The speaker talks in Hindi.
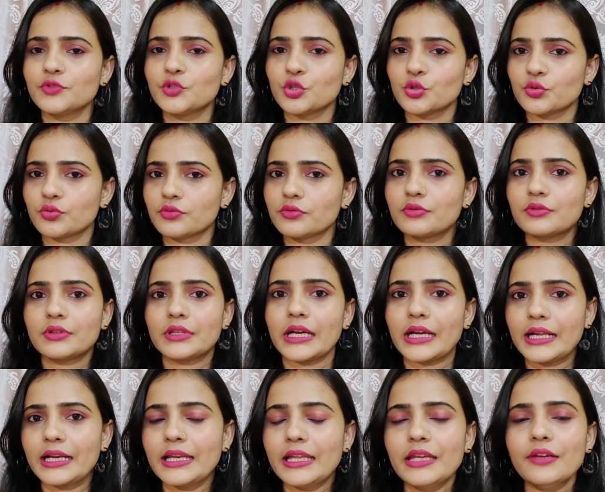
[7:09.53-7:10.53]
जो
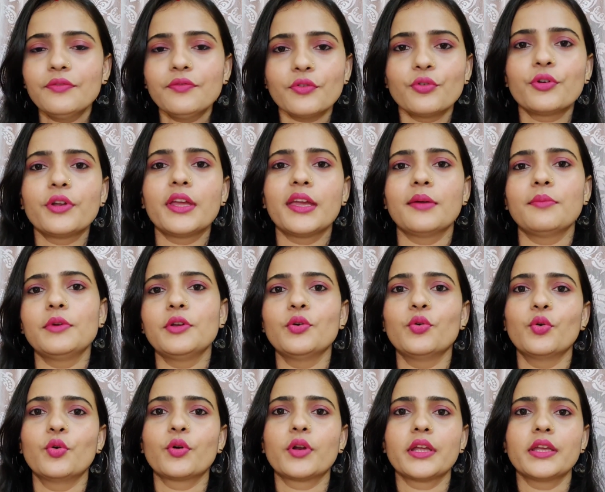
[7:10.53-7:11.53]
तकलीफ़ उन्हें अभी
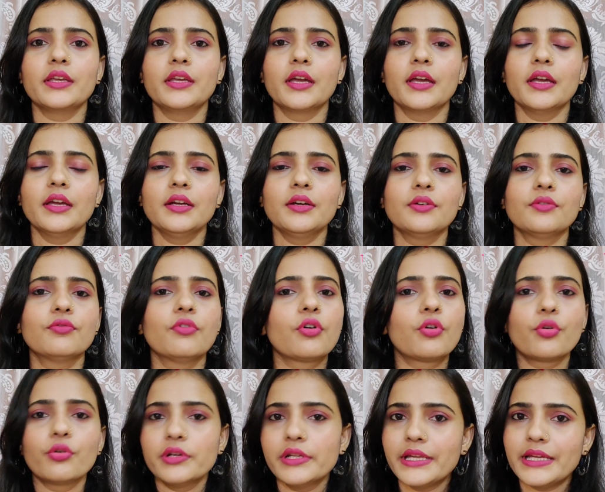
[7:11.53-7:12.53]
हो रही है वो
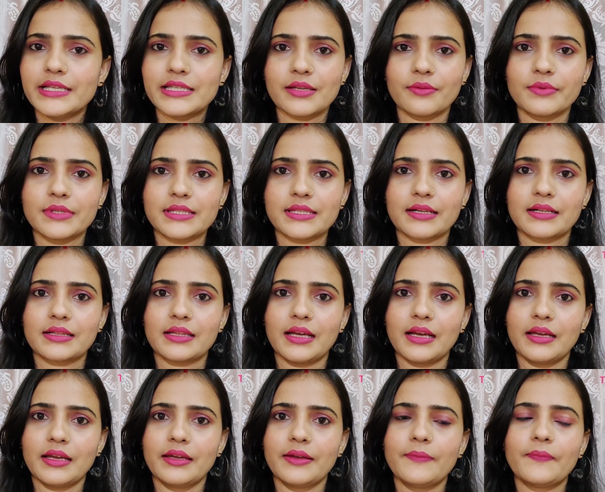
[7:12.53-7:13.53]
कोई नहीं समझ
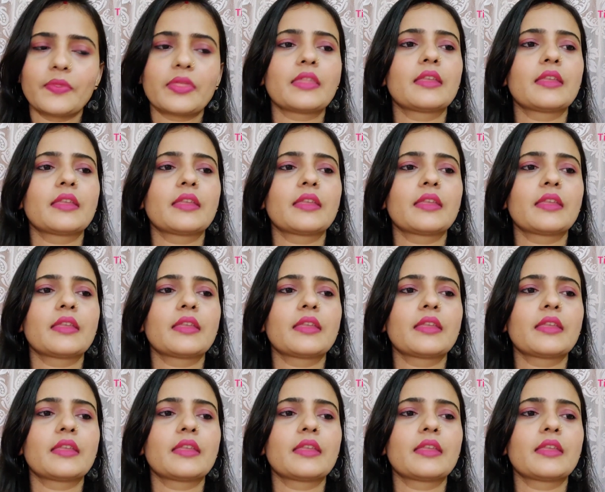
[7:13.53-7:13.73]
सकता है